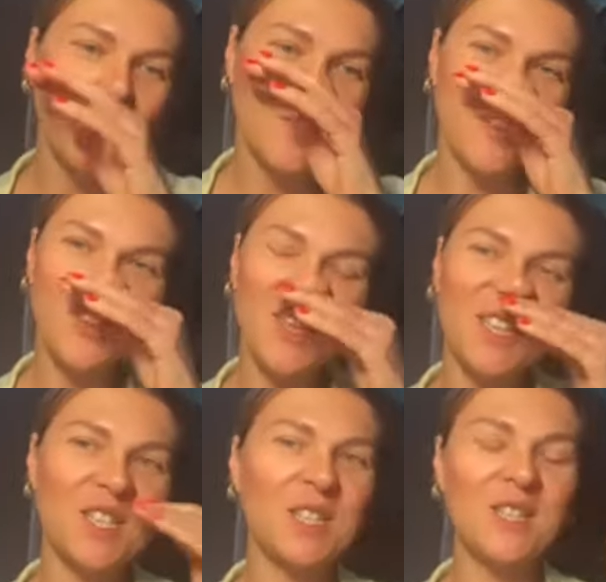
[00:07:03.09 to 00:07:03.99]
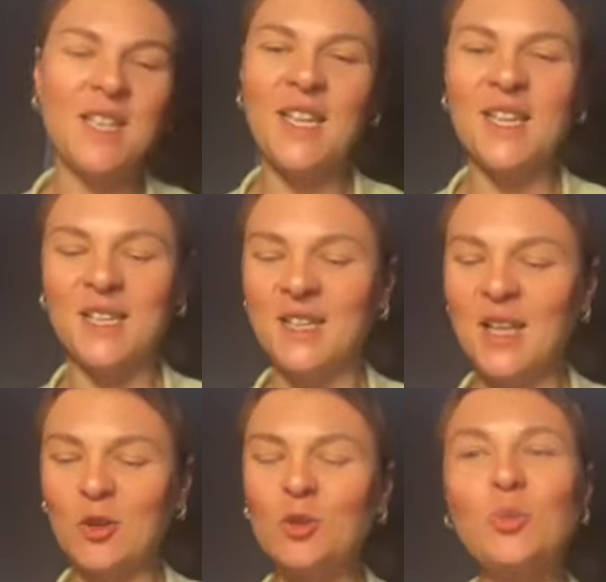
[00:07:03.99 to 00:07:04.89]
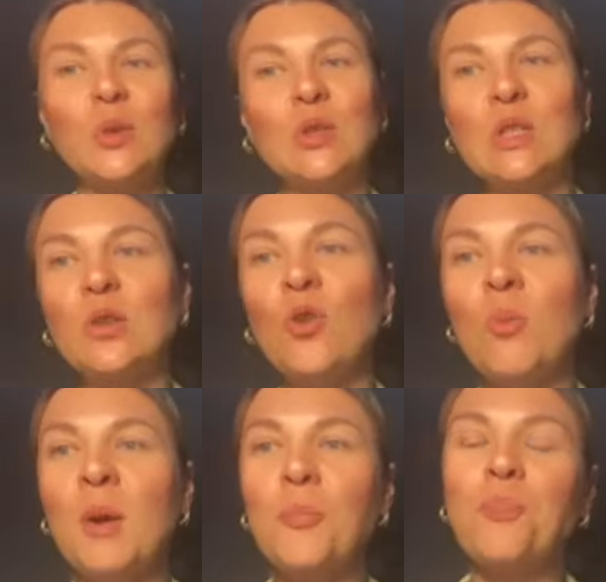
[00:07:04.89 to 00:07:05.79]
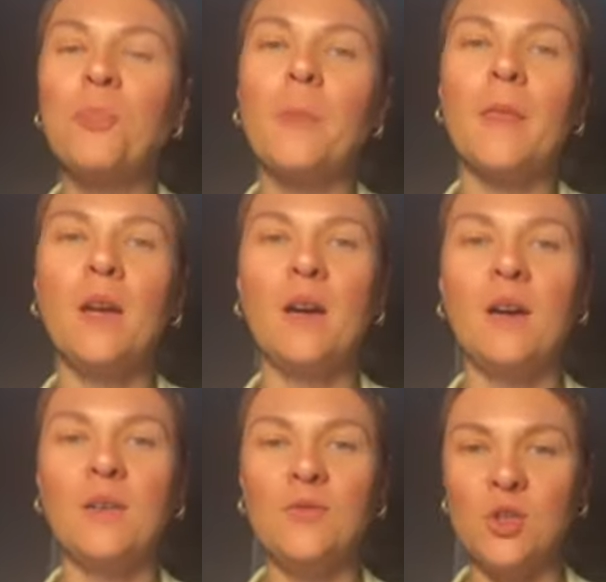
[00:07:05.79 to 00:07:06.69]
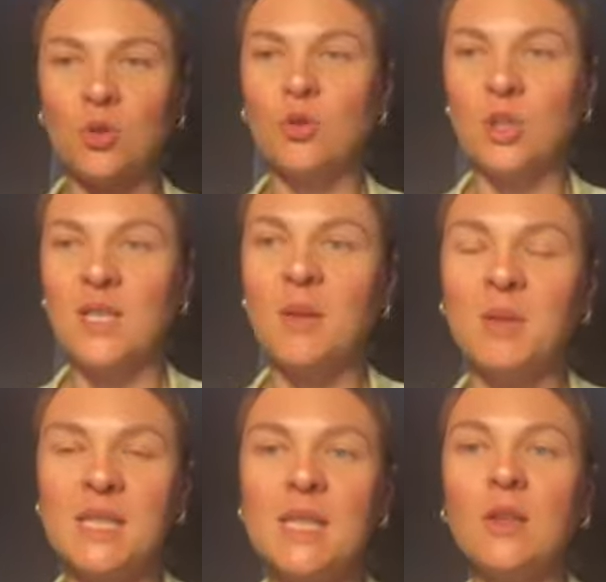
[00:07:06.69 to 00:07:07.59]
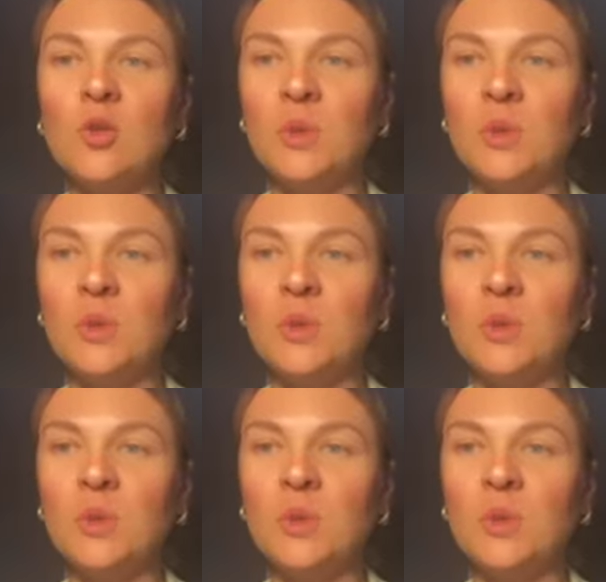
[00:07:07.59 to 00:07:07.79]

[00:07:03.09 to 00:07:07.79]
В итоге я решила не ехать на хун, просто дома а, все то же самое сделала.